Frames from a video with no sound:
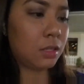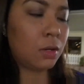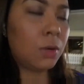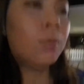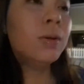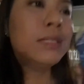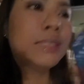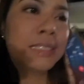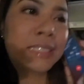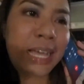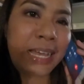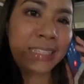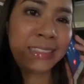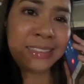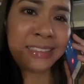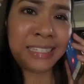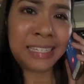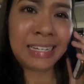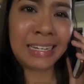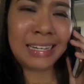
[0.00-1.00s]
No one's
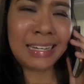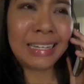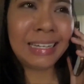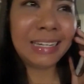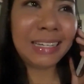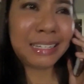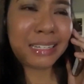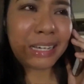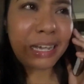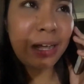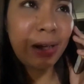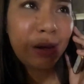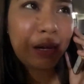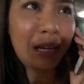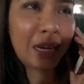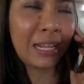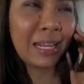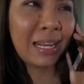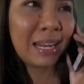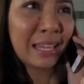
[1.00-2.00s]
answering. How
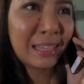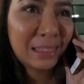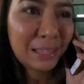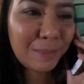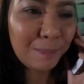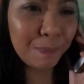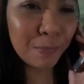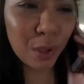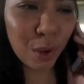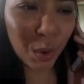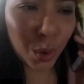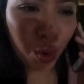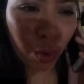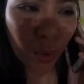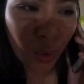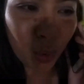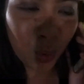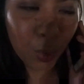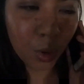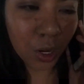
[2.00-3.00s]
can I let them
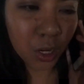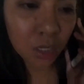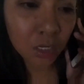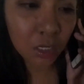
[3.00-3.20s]
know?